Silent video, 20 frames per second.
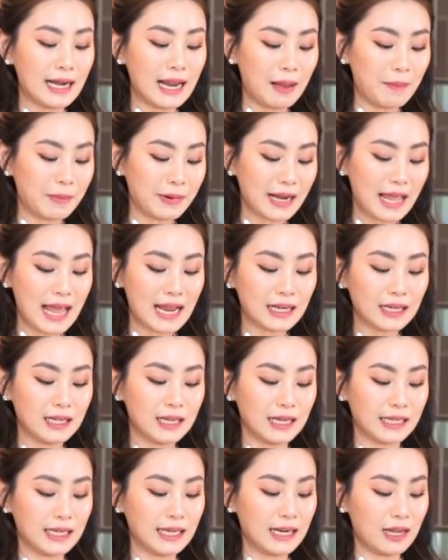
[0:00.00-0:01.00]
อันดับแรก
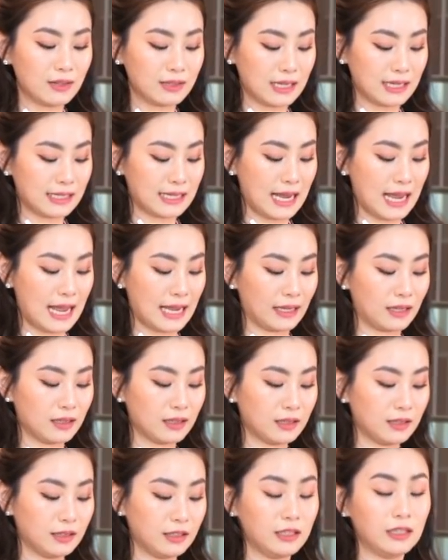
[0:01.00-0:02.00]
เลยที่เราจะใช้
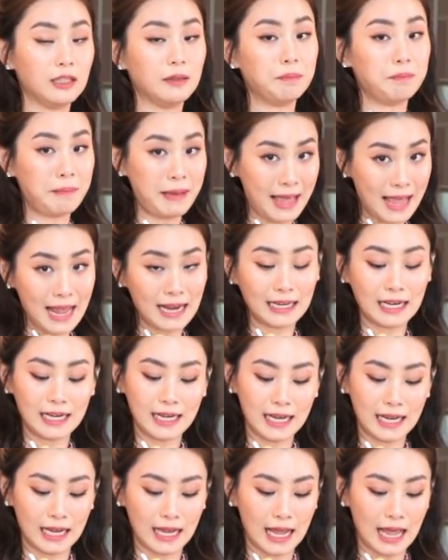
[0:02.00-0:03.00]
ก็คือแป้ง
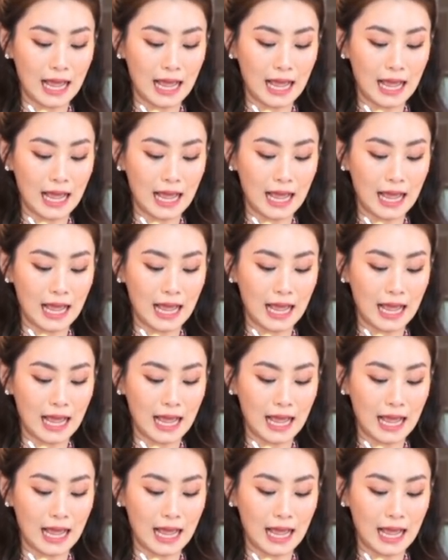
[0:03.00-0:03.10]
นั่นเอง